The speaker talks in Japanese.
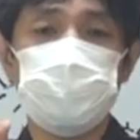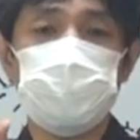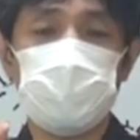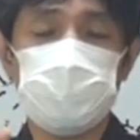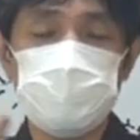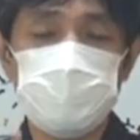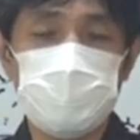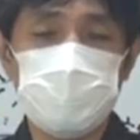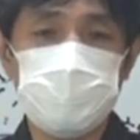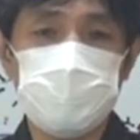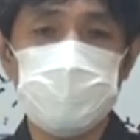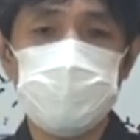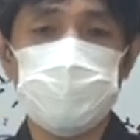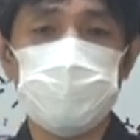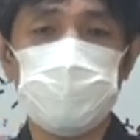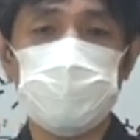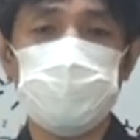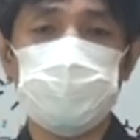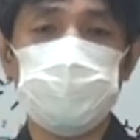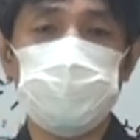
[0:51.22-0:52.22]
残念な
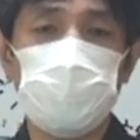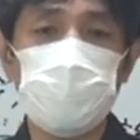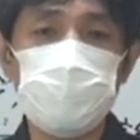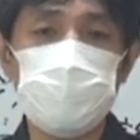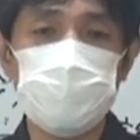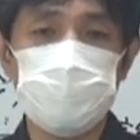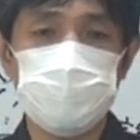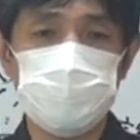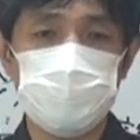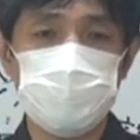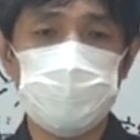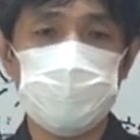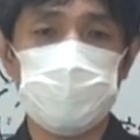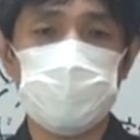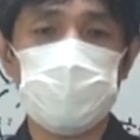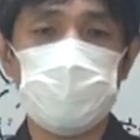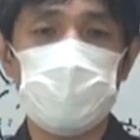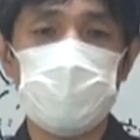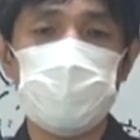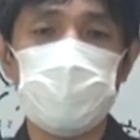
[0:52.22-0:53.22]
人損をする人
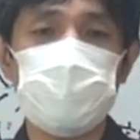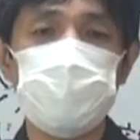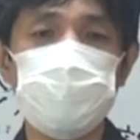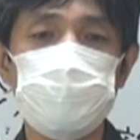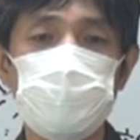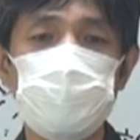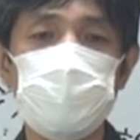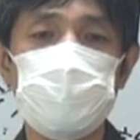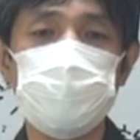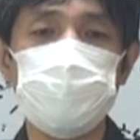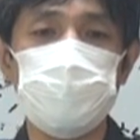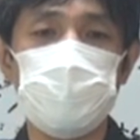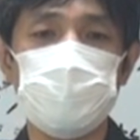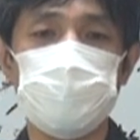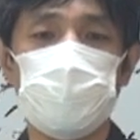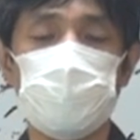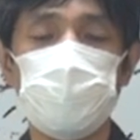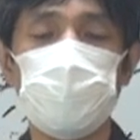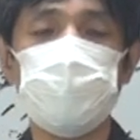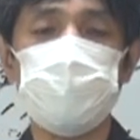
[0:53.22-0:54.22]
かわいそうな人だ
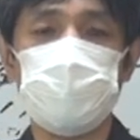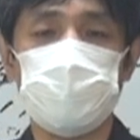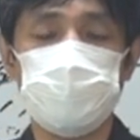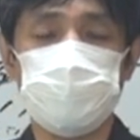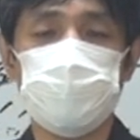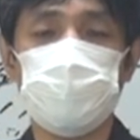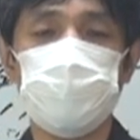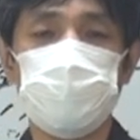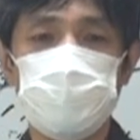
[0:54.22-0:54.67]
と思えてくる